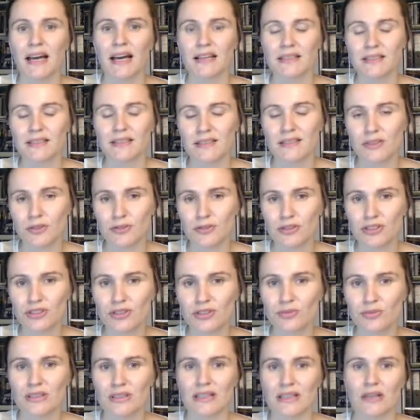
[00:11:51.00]

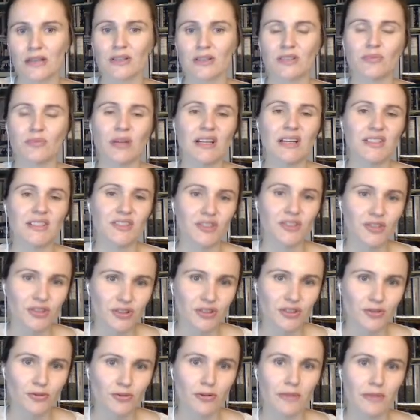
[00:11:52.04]
Skończymy taki bardziej
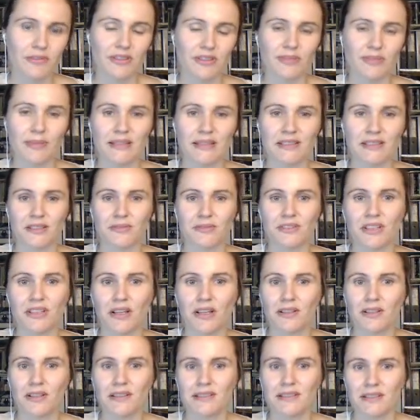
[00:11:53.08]
szczegółowy spacer w
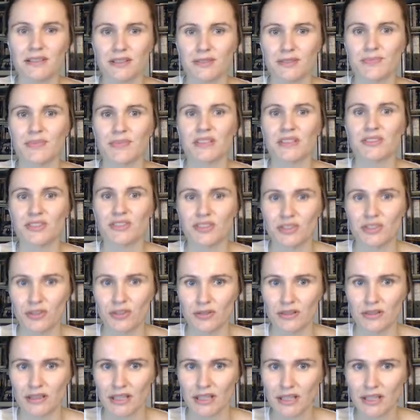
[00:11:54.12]
dzielnicy
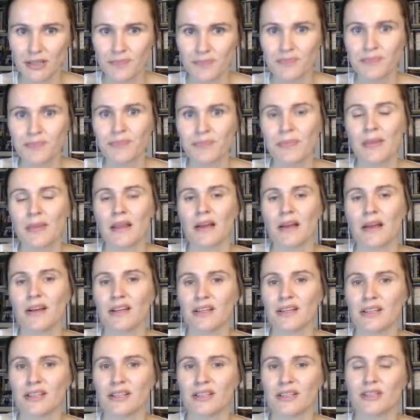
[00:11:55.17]
10,
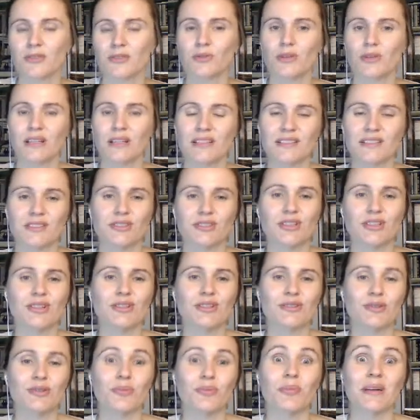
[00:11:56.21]
e, która jest
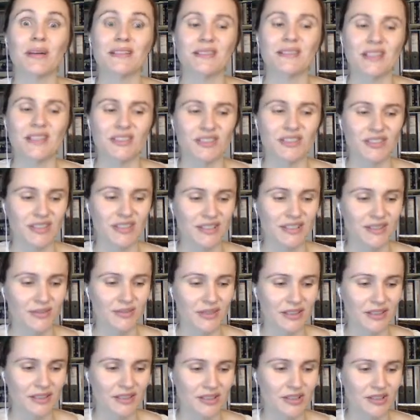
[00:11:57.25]
dzielnicą pasaży tak
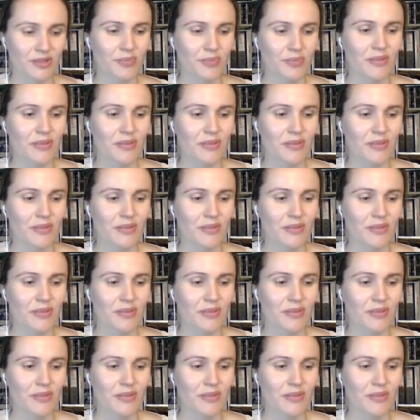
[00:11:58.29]
zwanych.